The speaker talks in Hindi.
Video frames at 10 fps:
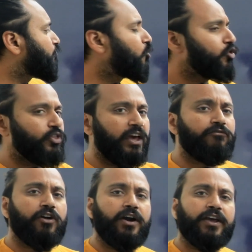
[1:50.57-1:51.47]
वो होते हैं
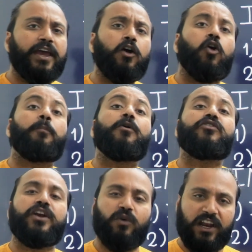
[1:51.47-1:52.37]
वर्ड के
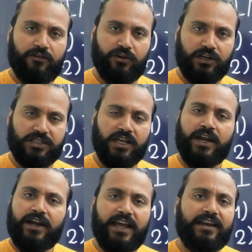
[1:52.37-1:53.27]
ऑपोजिट वाले वर्ड्स
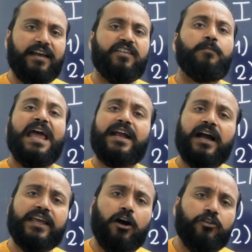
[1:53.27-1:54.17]
ठीक है जैसे ब्लैक
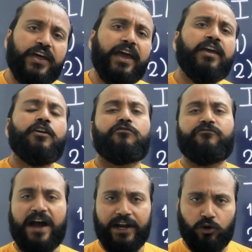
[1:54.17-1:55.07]
का क्या होता है
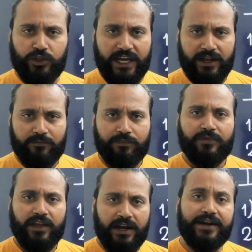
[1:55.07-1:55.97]
व्हाइट होता है
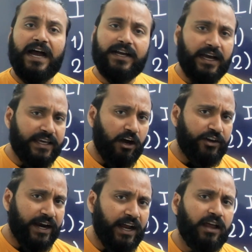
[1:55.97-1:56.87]
है ना डार्क का क्या हो
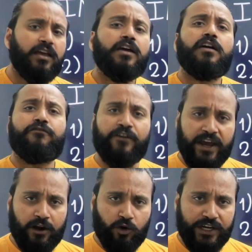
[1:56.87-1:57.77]
जाएगा
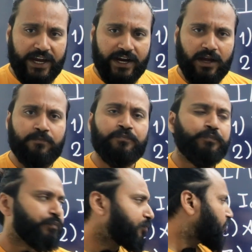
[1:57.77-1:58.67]
फेयर हो जाएगा
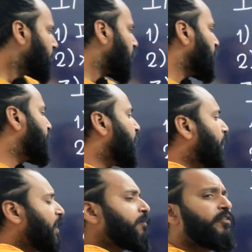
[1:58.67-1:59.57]

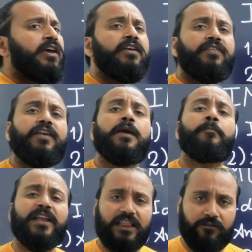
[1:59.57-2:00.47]
सिनोनिम्स सेम
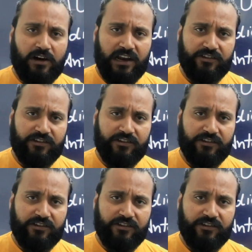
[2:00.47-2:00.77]
मतलब वाले